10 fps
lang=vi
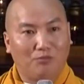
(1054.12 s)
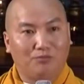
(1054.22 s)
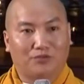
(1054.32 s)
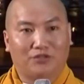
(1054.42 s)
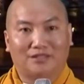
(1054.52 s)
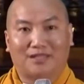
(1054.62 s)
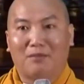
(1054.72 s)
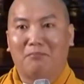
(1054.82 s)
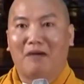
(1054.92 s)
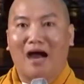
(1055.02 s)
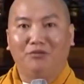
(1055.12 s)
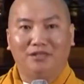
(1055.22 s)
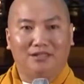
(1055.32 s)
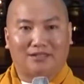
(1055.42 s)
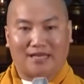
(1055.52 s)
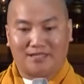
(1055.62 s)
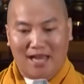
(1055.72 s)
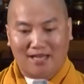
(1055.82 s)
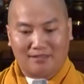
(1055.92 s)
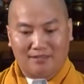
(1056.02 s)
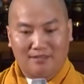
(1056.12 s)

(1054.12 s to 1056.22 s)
khóc, rồi người ta mới báo với cảnh sát.